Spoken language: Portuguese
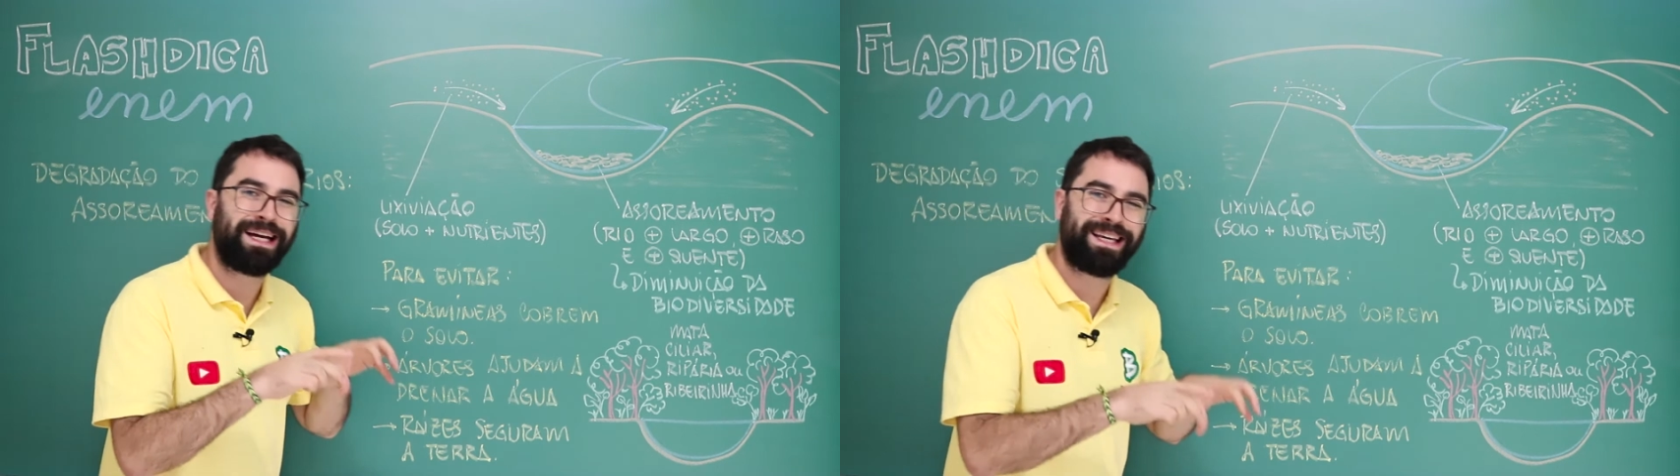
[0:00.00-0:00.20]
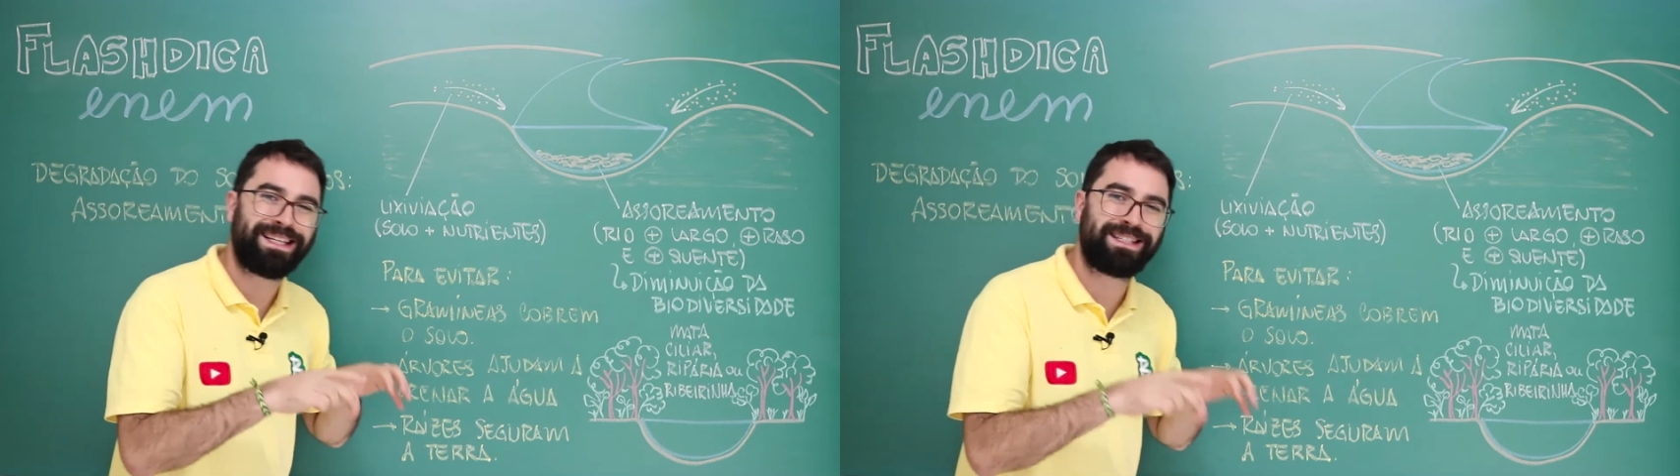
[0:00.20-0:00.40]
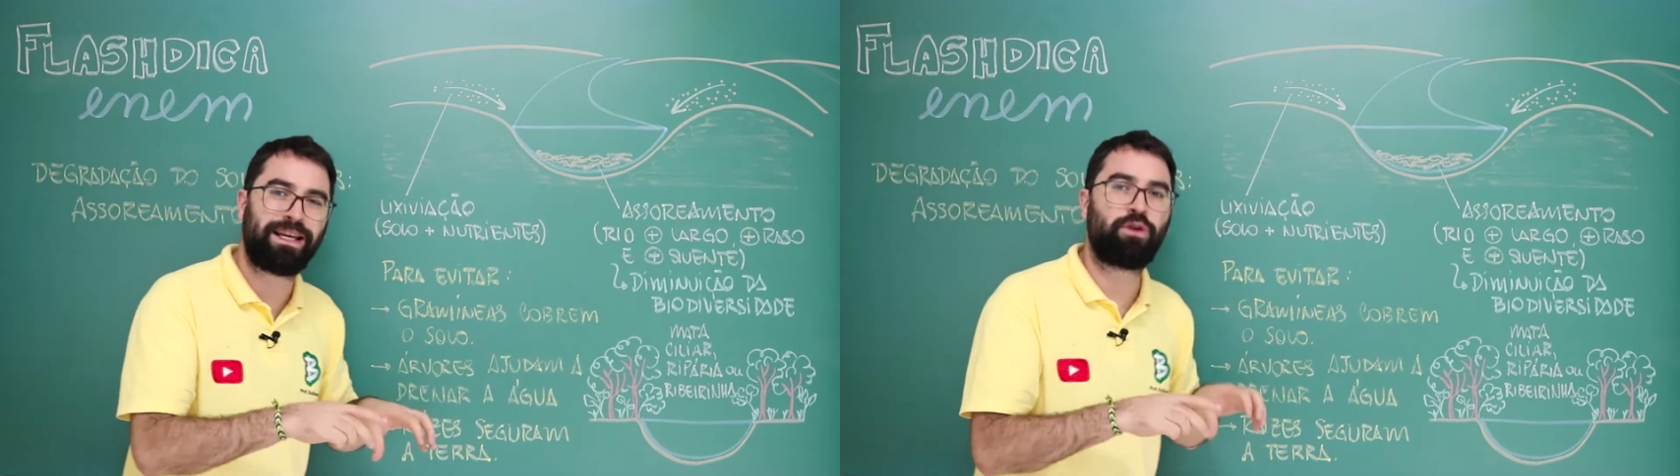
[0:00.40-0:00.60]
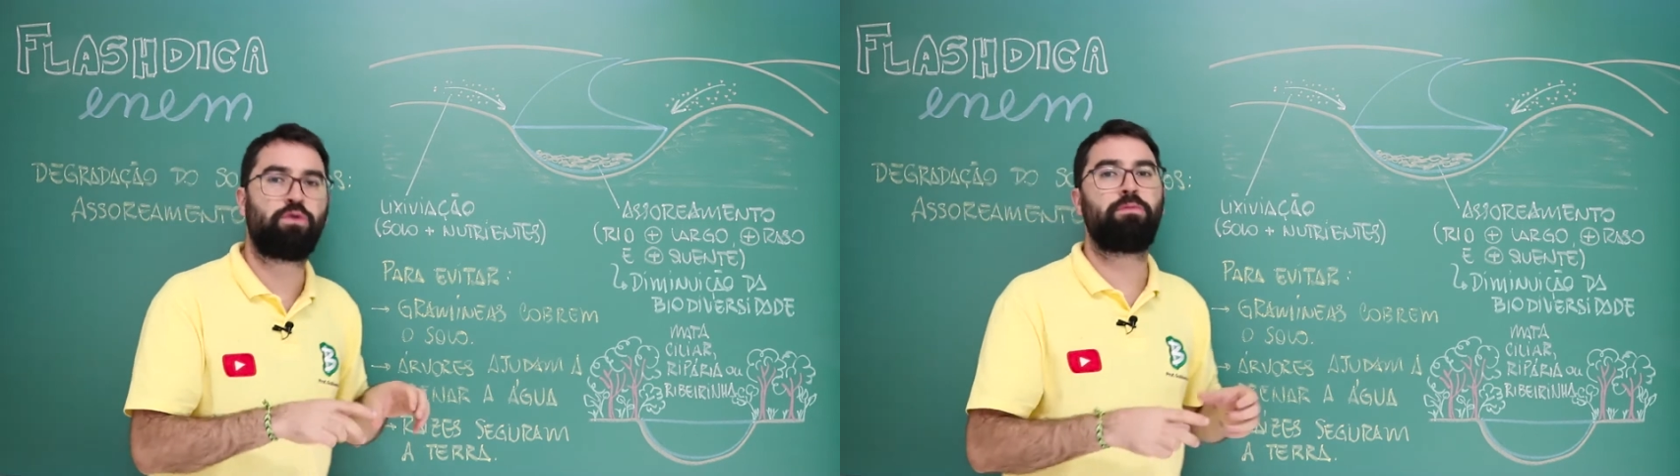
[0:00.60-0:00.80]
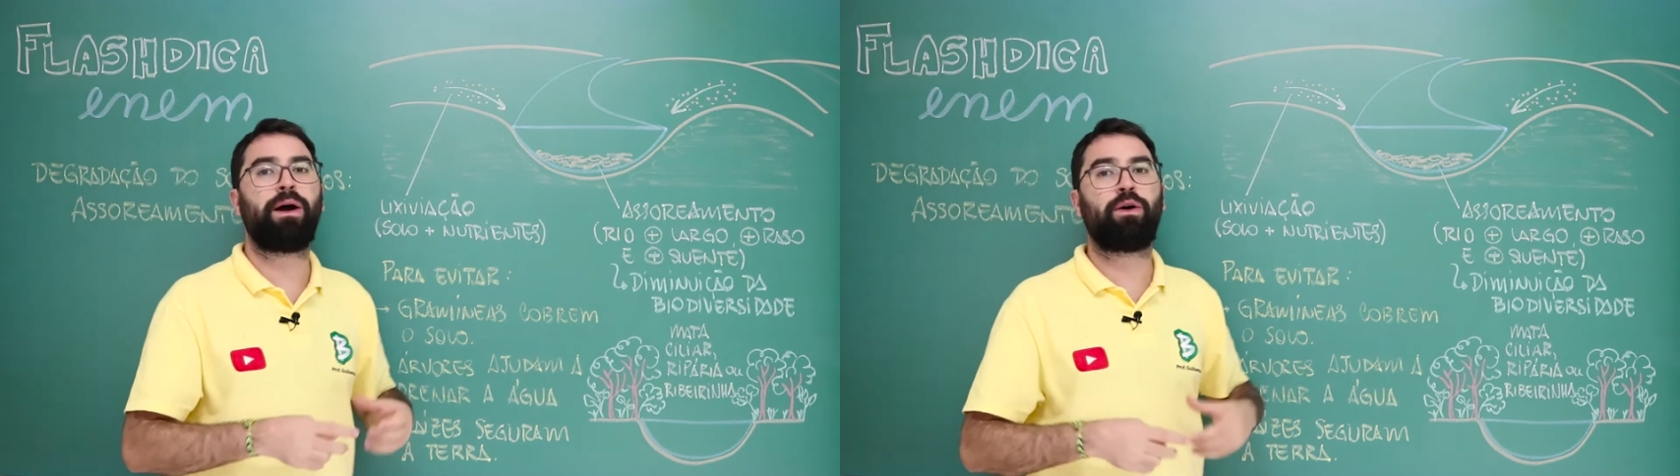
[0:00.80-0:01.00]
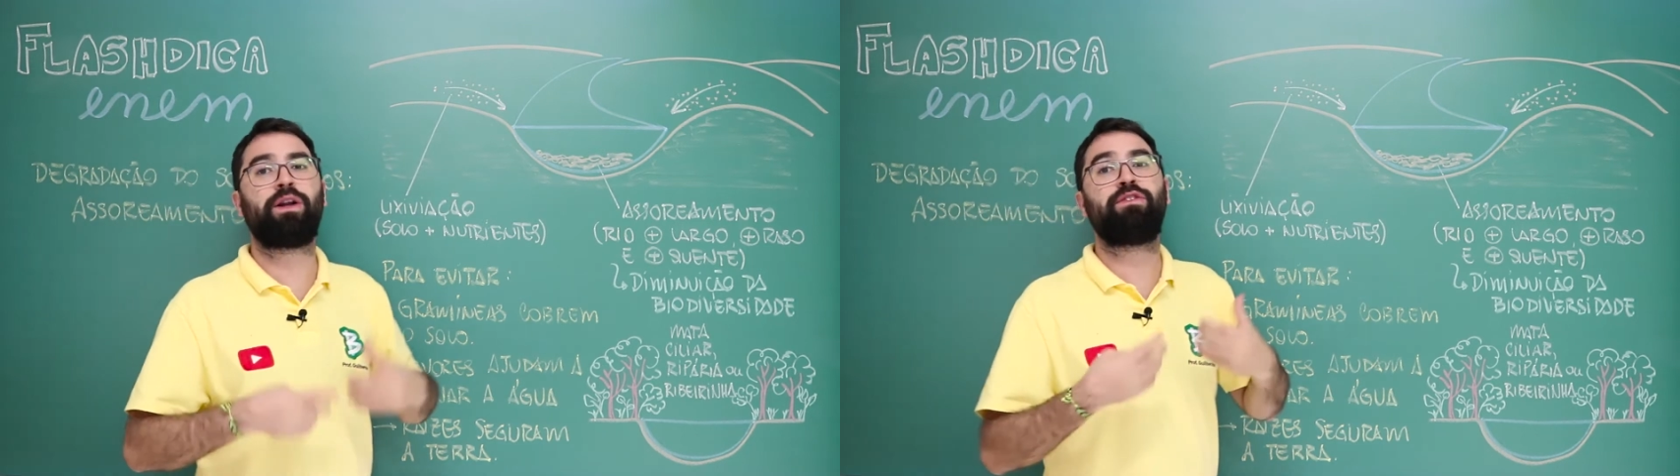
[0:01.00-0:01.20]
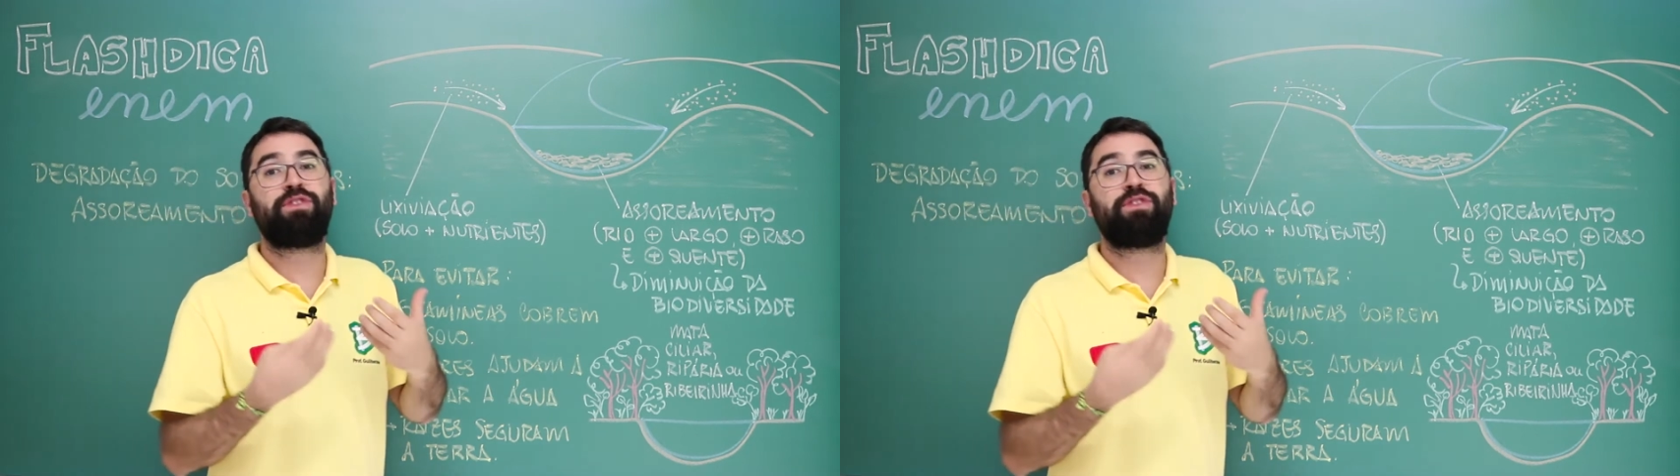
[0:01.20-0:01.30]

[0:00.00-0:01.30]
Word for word: aquecer com maior